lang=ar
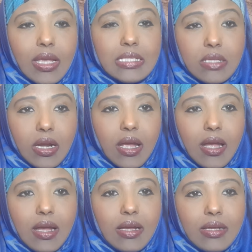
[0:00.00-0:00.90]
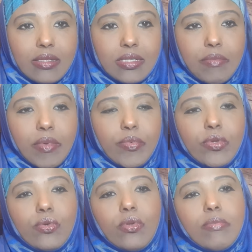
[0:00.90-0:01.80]
الصراحة زي ما
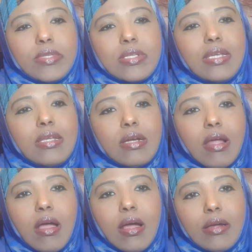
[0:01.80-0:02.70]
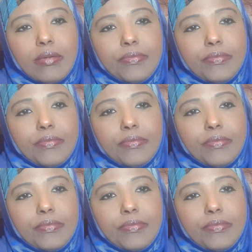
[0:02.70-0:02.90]
بيقولوا المصريين راحة